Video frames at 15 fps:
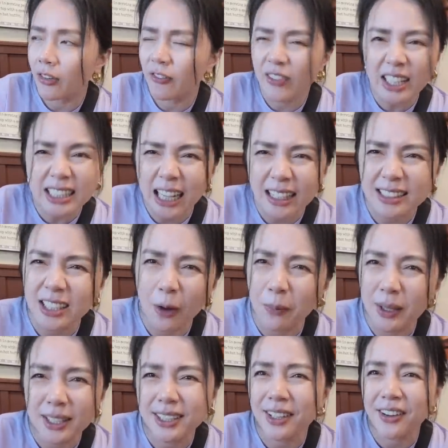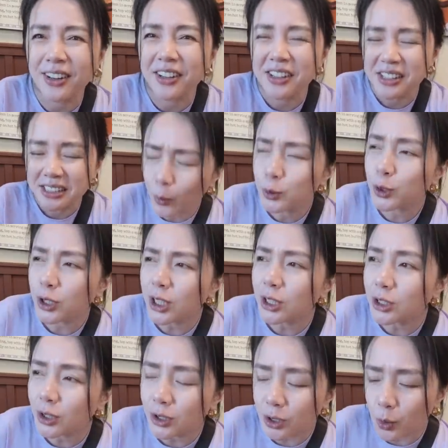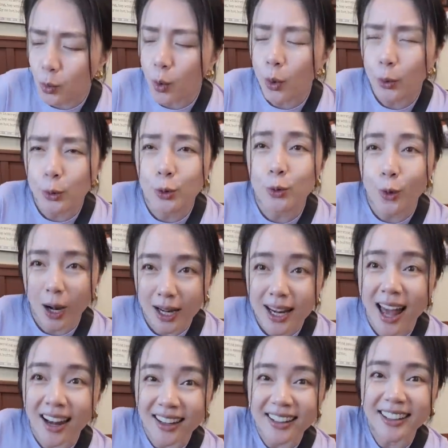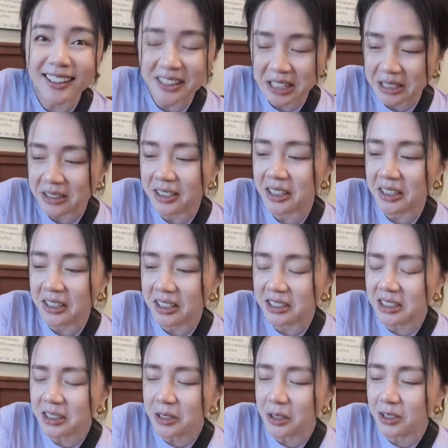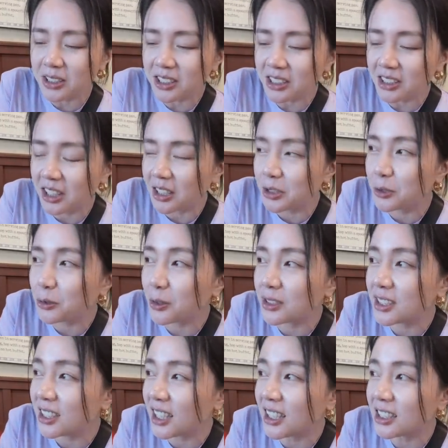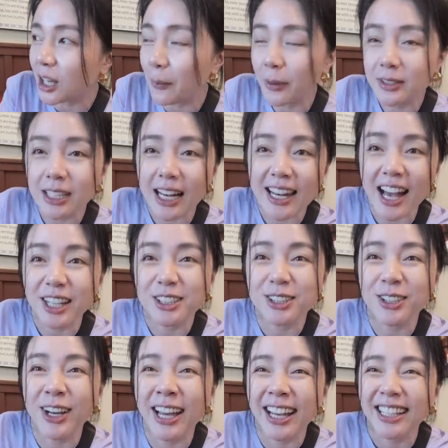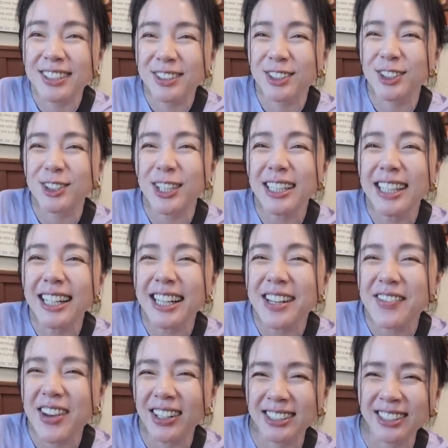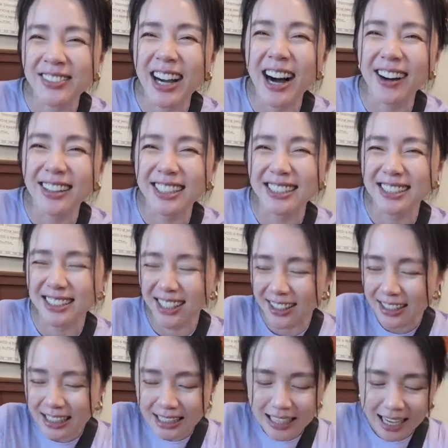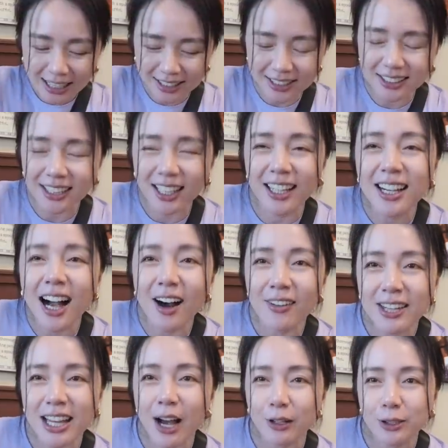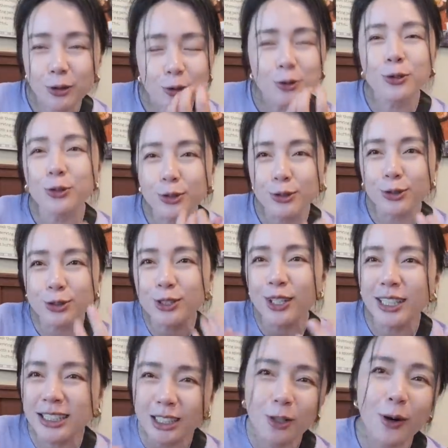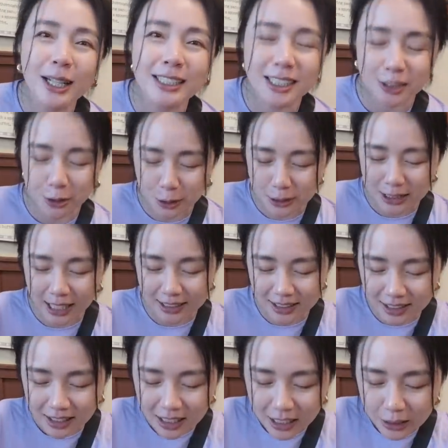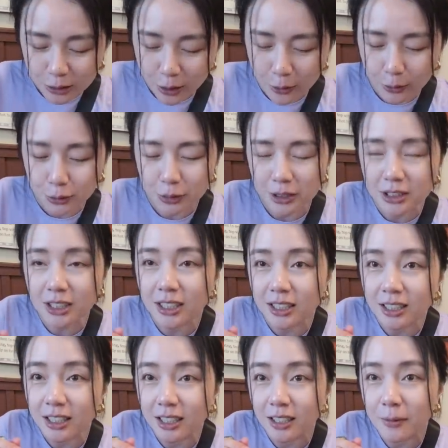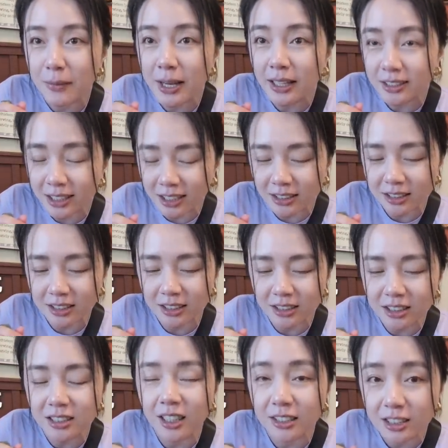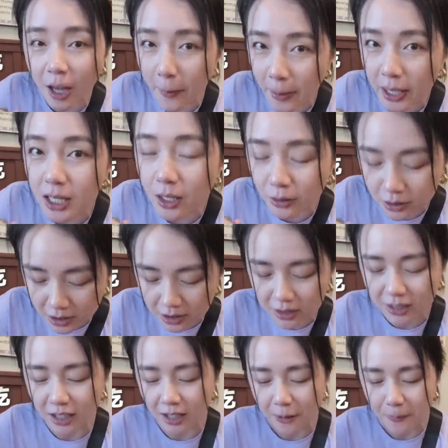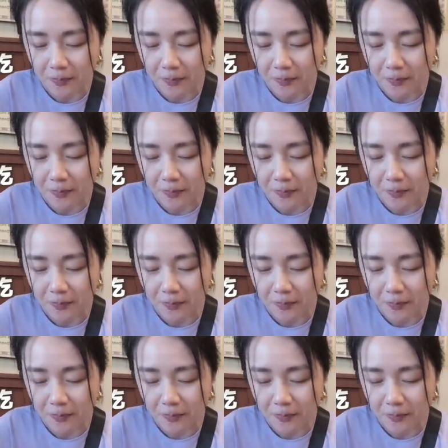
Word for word: 非常小朋友，我觉得就是过于软烂了一点点，可是就很适合，如果你今天的小朋友才2岁，咀嚼能力没有这么好的时候，它就是很好咬，就咕噜咕噜咕噜就一直灌进去这样子。所以我觉得这里的 egg and cheese 是适合小朋友吃的。